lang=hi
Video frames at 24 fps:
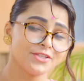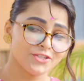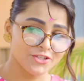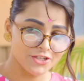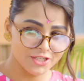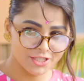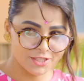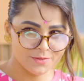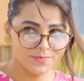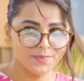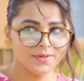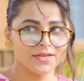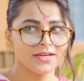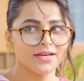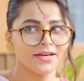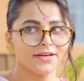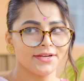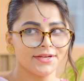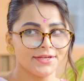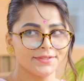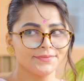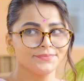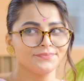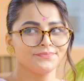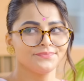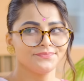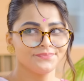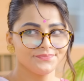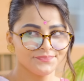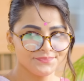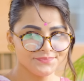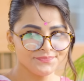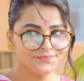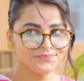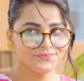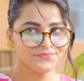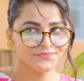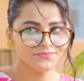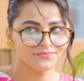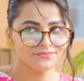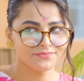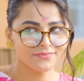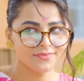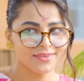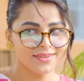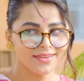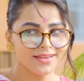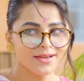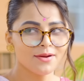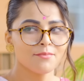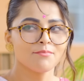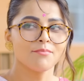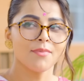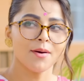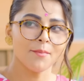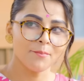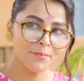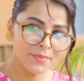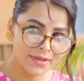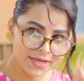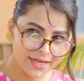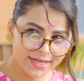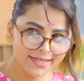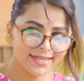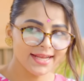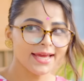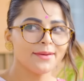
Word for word: बिजनेस भी करे हम्म मम्मी के